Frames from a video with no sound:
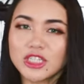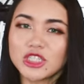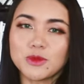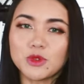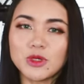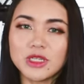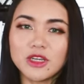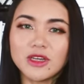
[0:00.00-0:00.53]
了这么
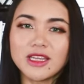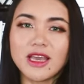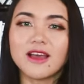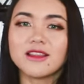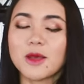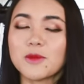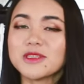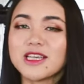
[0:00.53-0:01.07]
多优点，
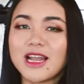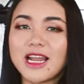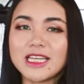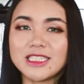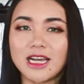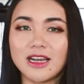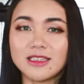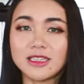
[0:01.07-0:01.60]
那么再来
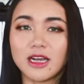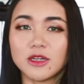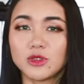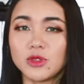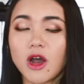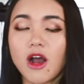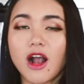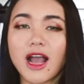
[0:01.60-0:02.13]
讲一讲
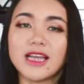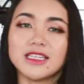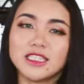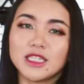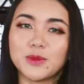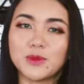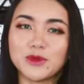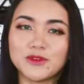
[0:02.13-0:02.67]
需要改进
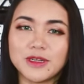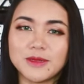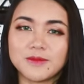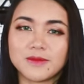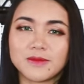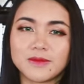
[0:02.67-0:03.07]
的部分。